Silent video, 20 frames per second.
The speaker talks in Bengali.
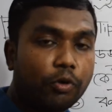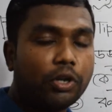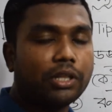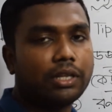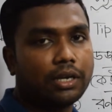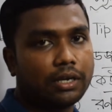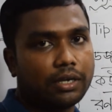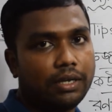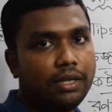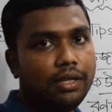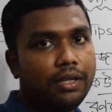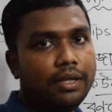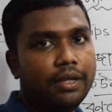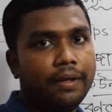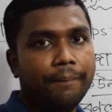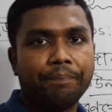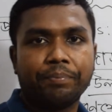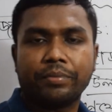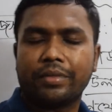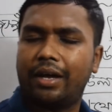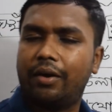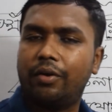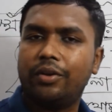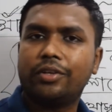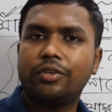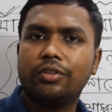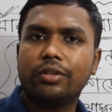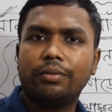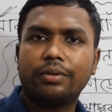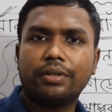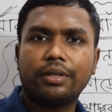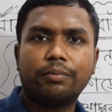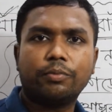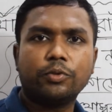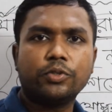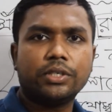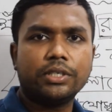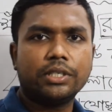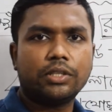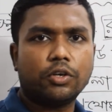মনে থাকে তাহলে কিন্তু আমাদের
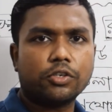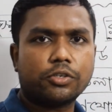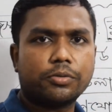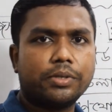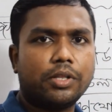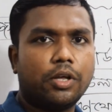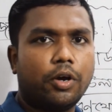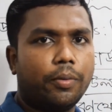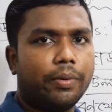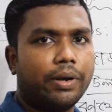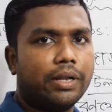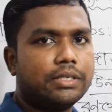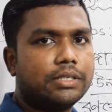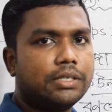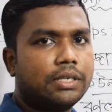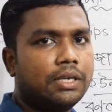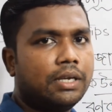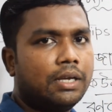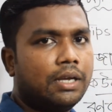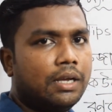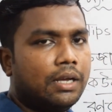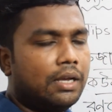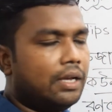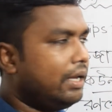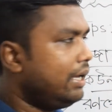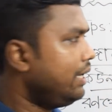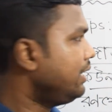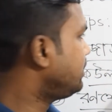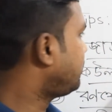বুঝে নিতে অসুবিধা হবে না যে এই